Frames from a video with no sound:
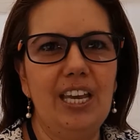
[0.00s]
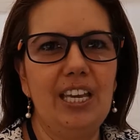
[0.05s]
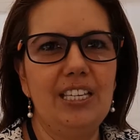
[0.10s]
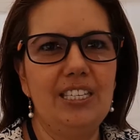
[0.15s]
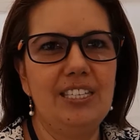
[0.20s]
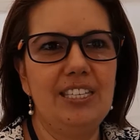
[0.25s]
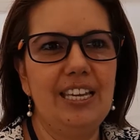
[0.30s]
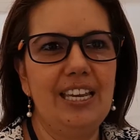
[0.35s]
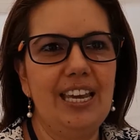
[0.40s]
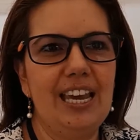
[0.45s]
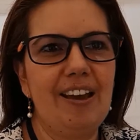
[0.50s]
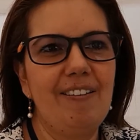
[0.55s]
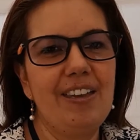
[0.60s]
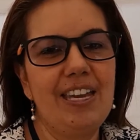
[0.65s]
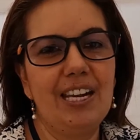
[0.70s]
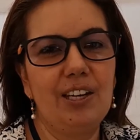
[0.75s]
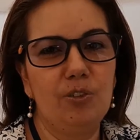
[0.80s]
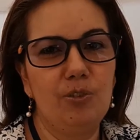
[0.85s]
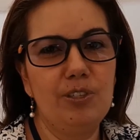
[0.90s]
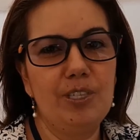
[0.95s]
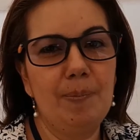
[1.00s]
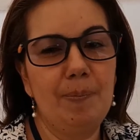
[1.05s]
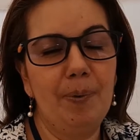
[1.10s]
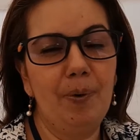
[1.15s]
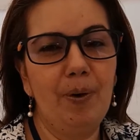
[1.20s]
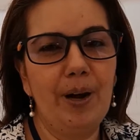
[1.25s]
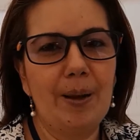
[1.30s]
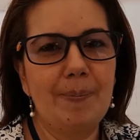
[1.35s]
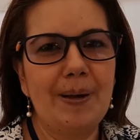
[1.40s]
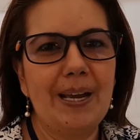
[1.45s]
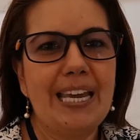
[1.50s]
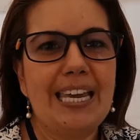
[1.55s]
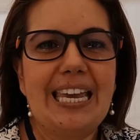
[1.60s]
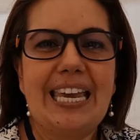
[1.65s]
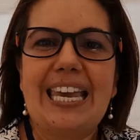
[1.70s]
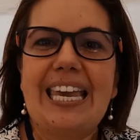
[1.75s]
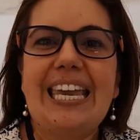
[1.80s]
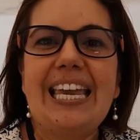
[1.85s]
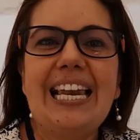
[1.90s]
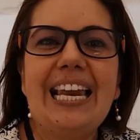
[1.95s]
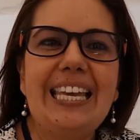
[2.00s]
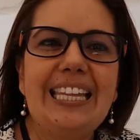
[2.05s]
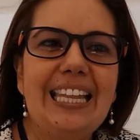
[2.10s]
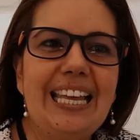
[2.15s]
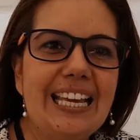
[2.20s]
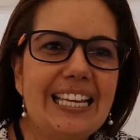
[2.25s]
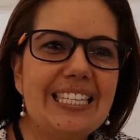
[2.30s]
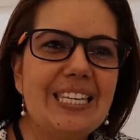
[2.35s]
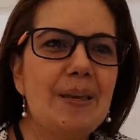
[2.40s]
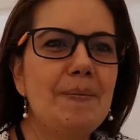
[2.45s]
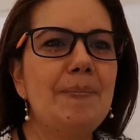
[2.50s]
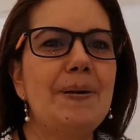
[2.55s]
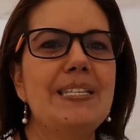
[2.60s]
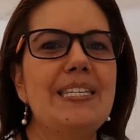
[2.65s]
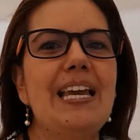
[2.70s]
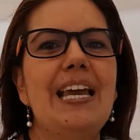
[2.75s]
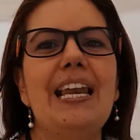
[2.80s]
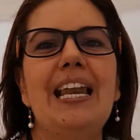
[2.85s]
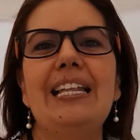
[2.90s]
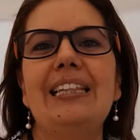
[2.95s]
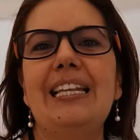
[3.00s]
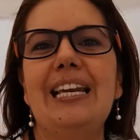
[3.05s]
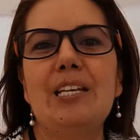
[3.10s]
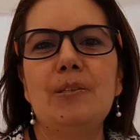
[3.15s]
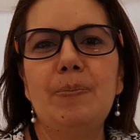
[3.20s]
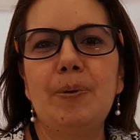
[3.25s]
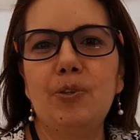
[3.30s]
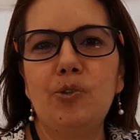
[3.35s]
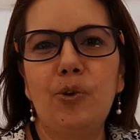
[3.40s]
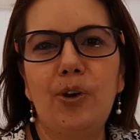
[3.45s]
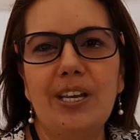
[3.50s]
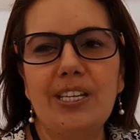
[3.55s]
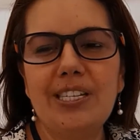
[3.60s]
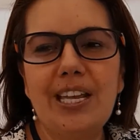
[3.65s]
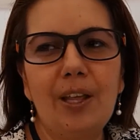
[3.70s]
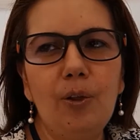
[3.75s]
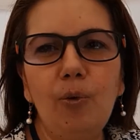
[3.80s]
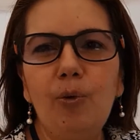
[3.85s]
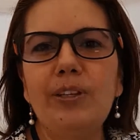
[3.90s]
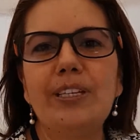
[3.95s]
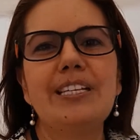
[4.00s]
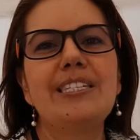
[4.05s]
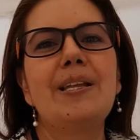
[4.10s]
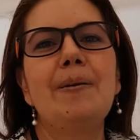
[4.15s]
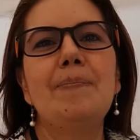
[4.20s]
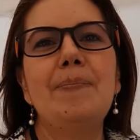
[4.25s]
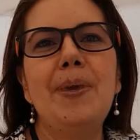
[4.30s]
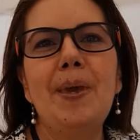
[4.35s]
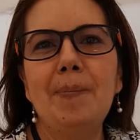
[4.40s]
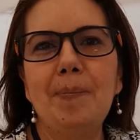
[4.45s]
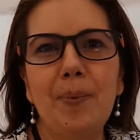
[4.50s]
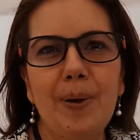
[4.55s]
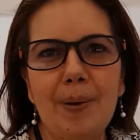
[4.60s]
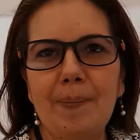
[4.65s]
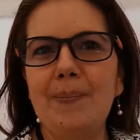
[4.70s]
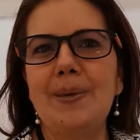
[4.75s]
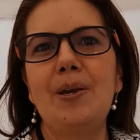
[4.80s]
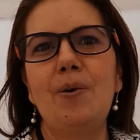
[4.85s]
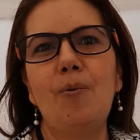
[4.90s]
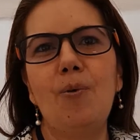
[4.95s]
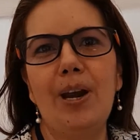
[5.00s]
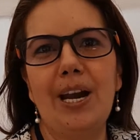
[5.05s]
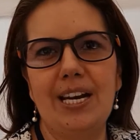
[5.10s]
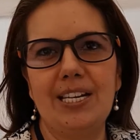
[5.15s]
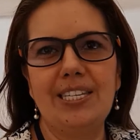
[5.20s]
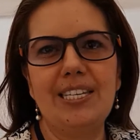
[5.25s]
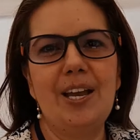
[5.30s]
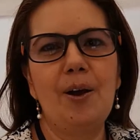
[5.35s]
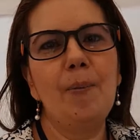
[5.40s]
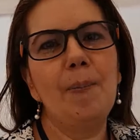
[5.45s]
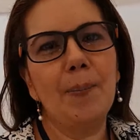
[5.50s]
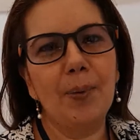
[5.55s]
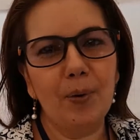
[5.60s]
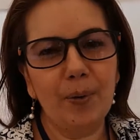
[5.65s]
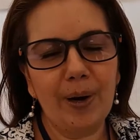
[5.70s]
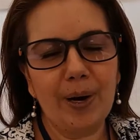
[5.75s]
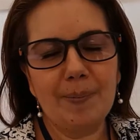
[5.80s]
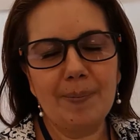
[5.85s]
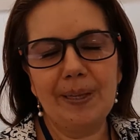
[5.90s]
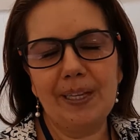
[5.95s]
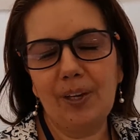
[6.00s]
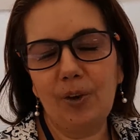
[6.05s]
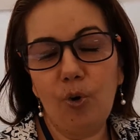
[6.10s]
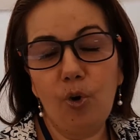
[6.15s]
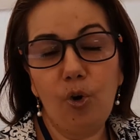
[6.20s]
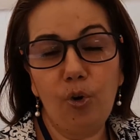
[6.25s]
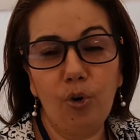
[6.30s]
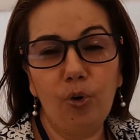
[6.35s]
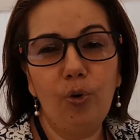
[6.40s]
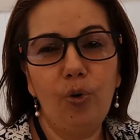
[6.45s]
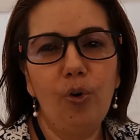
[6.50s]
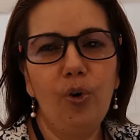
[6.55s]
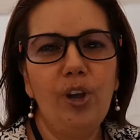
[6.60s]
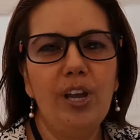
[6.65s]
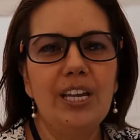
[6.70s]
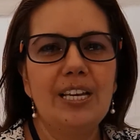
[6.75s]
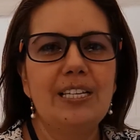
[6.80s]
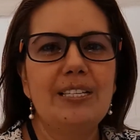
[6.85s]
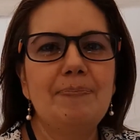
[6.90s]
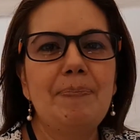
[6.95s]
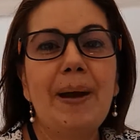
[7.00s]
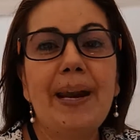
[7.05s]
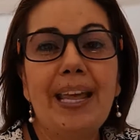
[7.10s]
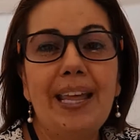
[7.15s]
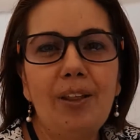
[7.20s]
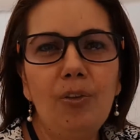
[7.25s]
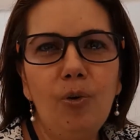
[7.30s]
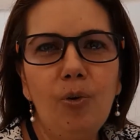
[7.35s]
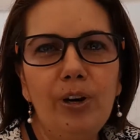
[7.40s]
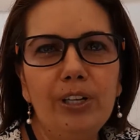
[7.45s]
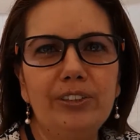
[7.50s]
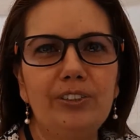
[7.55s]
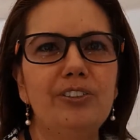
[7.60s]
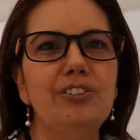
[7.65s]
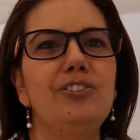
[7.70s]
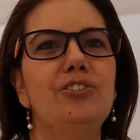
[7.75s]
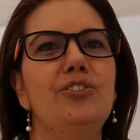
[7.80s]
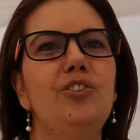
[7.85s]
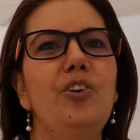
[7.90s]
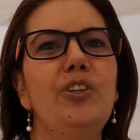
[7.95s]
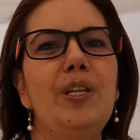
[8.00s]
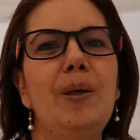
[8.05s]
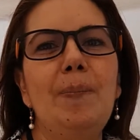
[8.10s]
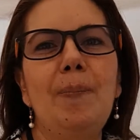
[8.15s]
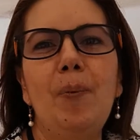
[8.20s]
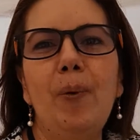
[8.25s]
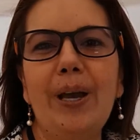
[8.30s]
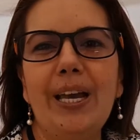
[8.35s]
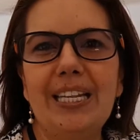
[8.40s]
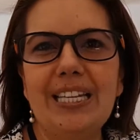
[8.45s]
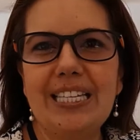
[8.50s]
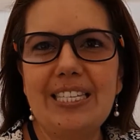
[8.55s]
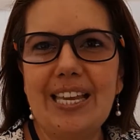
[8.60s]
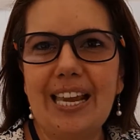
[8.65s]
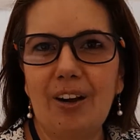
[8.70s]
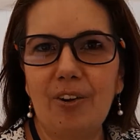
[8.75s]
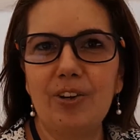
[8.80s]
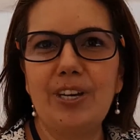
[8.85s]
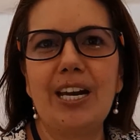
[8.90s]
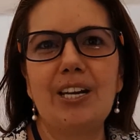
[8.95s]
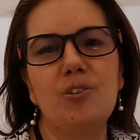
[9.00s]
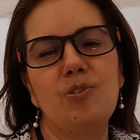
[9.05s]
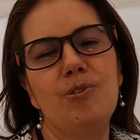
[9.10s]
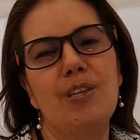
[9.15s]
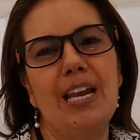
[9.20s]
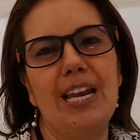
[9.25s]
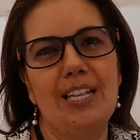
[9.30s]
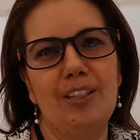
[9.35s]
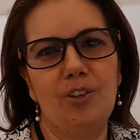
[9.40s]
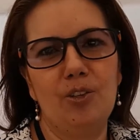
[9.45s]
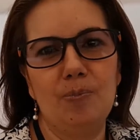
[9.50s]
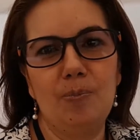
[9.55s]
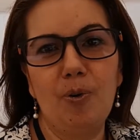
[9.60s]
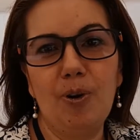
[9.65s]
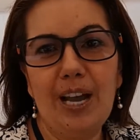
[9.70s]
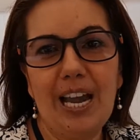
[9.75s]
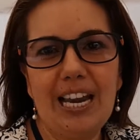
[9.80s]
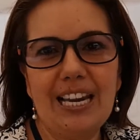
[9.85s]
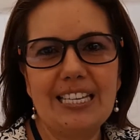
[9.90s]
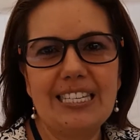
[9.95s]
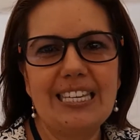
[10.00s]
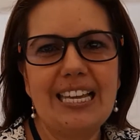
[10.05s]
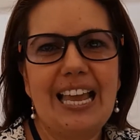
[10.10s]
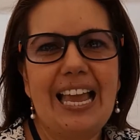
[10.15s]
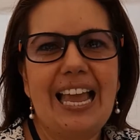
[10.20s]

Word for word: este, abierto este programa. Y la idea es que más adelante las personas adultas también puedan vincularse a un programa de coro para adultos donde puedan desarrollar sus talentos vocales.